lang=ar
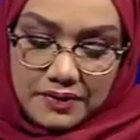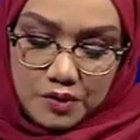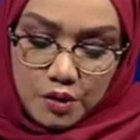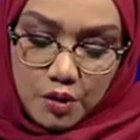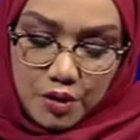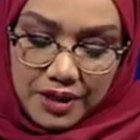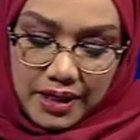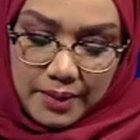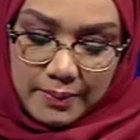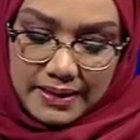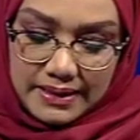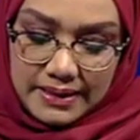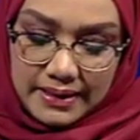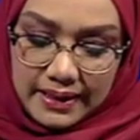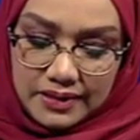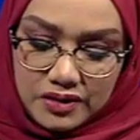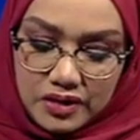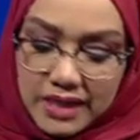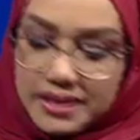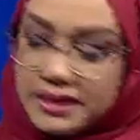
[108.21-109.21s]
ظهور حميتي
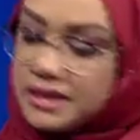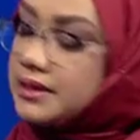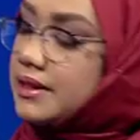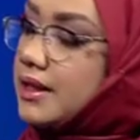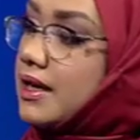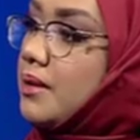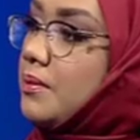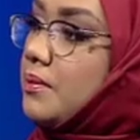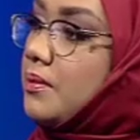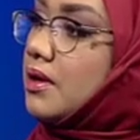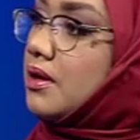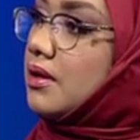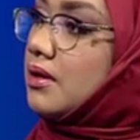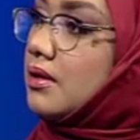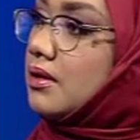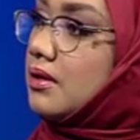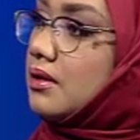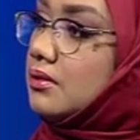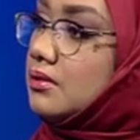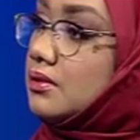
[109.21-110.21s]
كشاهد اتهام
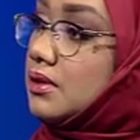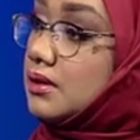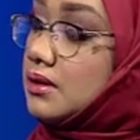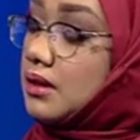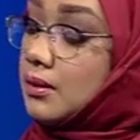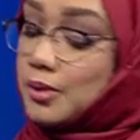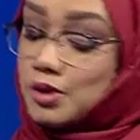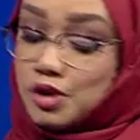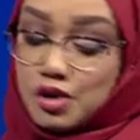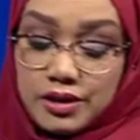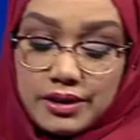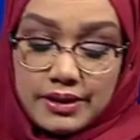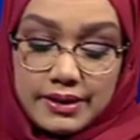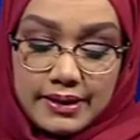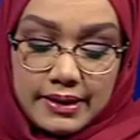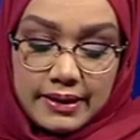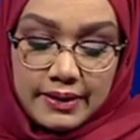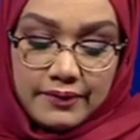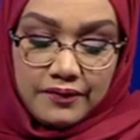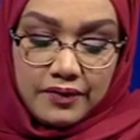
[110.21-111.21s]
آه، ضد البشير
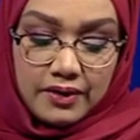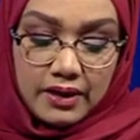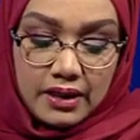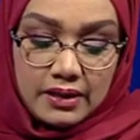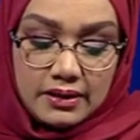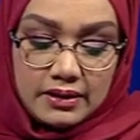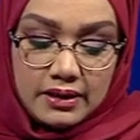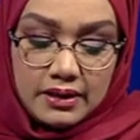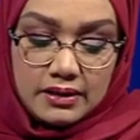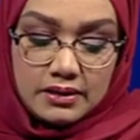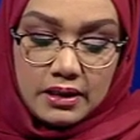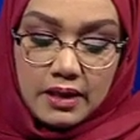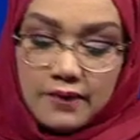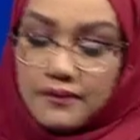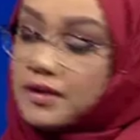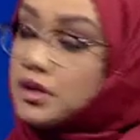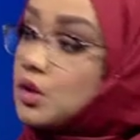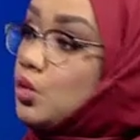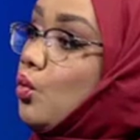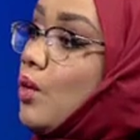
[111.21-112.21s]
آه، في قضية آه،
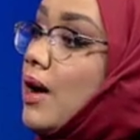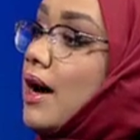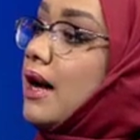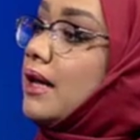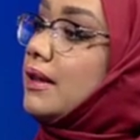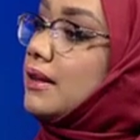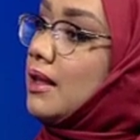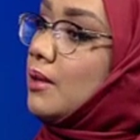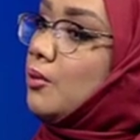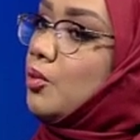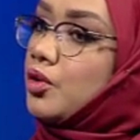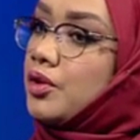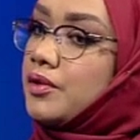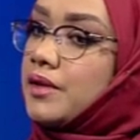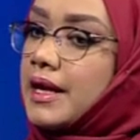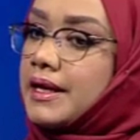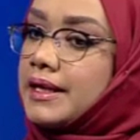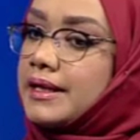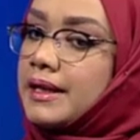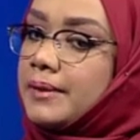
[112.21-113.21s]
فتوى قتل
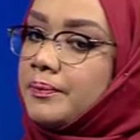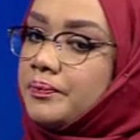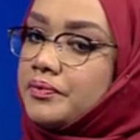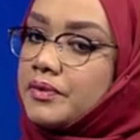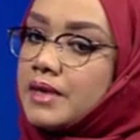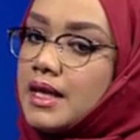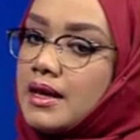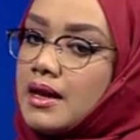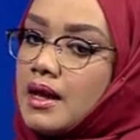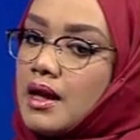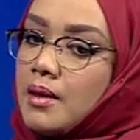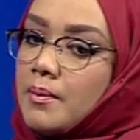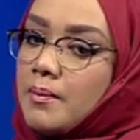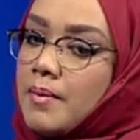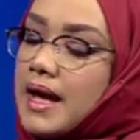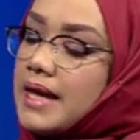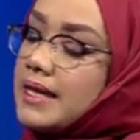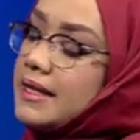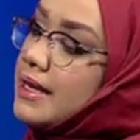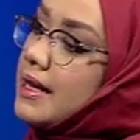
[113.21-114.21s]
المتظاهرين
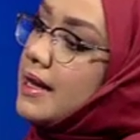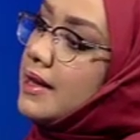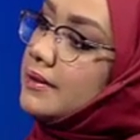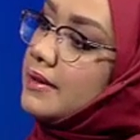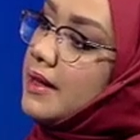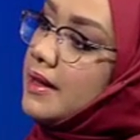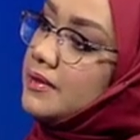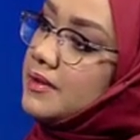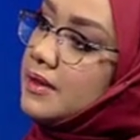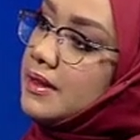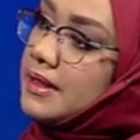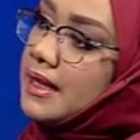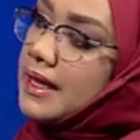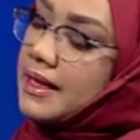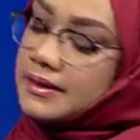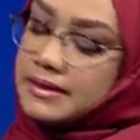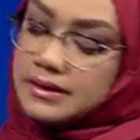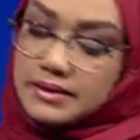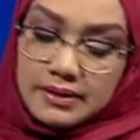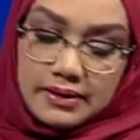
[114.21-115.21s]
ما هي
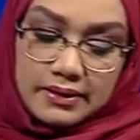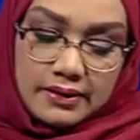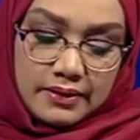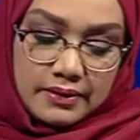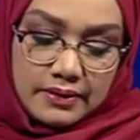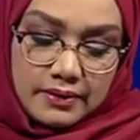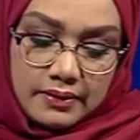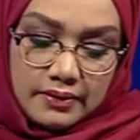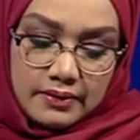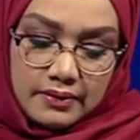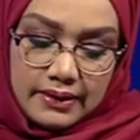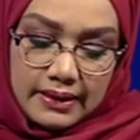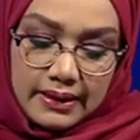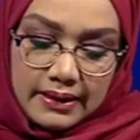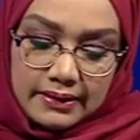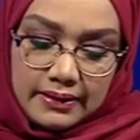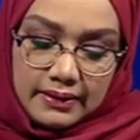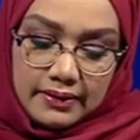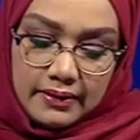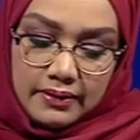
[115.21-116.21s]
تأثيرات
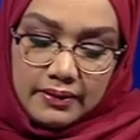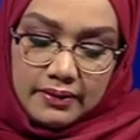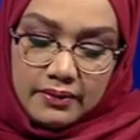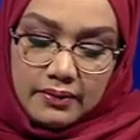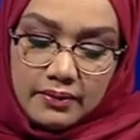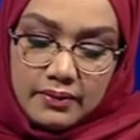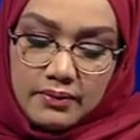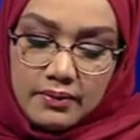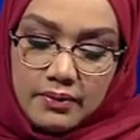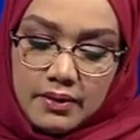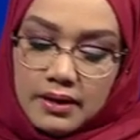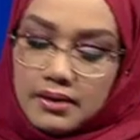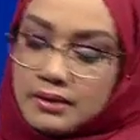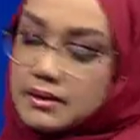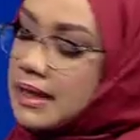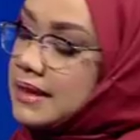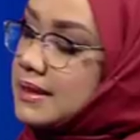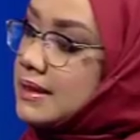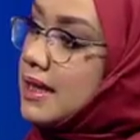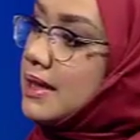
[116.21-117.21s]
يعني
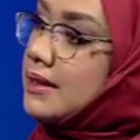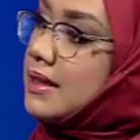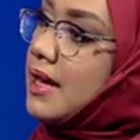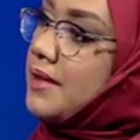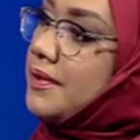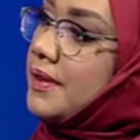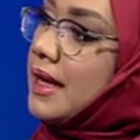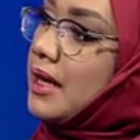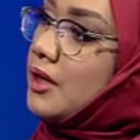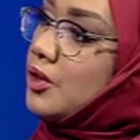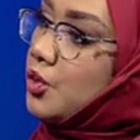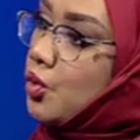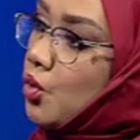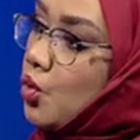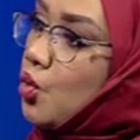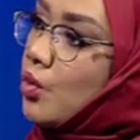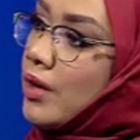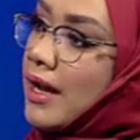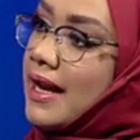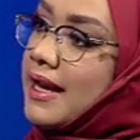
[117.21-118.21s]
تأثيرات هذا
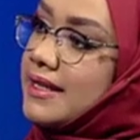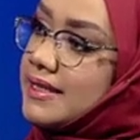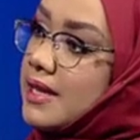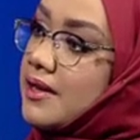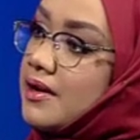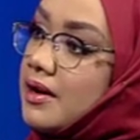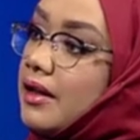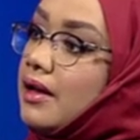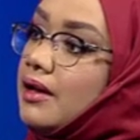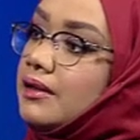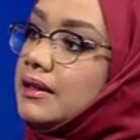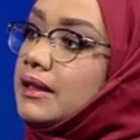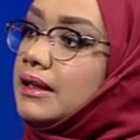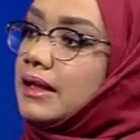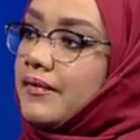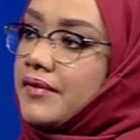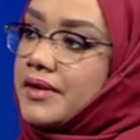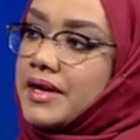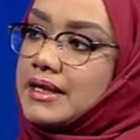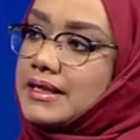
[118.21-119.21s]
الظهور على سير القضية
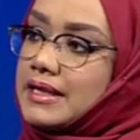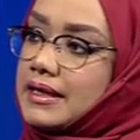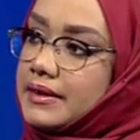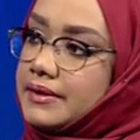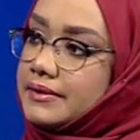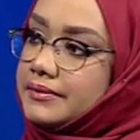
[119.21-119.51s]
في رأيك؟